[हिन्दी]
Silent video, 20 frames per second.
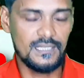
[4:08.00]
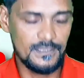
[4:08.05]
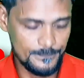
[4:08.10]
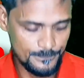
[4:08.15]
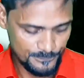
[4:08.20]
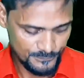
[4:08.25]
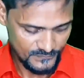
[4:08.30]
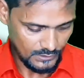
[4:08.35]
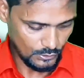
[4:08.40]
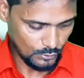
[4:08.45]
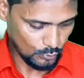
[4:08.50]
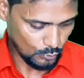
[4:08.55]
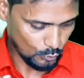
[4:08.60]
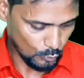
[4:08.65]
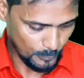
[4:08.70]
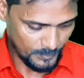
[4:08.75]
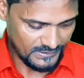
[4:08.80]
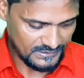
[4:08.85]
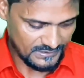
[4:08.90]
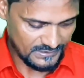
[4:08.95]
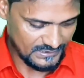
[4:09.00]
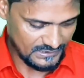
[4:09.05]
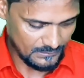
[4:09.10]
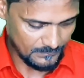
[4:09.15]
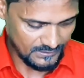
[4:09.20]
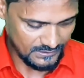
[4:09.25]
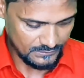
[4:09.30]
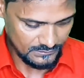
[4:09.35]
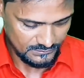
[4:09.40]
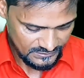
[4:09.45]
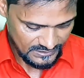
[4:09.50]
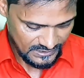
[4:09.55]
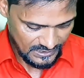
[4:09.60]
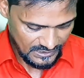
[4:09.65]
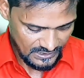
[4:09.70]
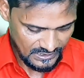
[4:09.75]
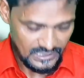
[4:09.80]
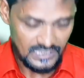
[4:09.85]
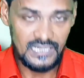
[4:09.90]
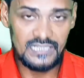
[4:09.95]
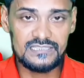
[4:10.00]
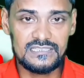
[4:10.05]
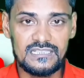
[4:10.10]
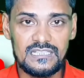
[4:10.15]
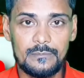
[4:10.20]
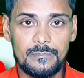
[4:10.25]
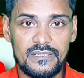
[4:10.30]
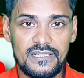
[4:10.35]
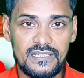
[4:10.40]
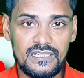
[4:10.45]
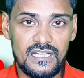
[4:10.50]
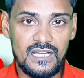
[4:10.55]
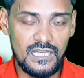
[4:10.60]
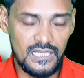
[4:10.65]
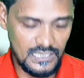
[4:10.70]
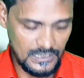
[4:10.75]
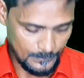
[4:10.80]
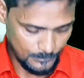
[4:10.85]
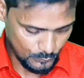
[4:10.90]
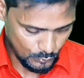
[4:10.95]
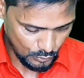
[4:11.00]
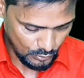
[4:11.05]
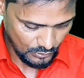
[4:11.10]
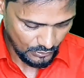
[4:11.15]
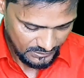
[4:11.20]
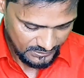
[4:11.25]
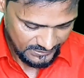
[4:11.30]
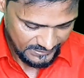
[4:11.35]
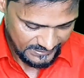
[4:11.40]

लिया और ओपन करने के बाद यहाँ आ जाना पड़ेगा आपको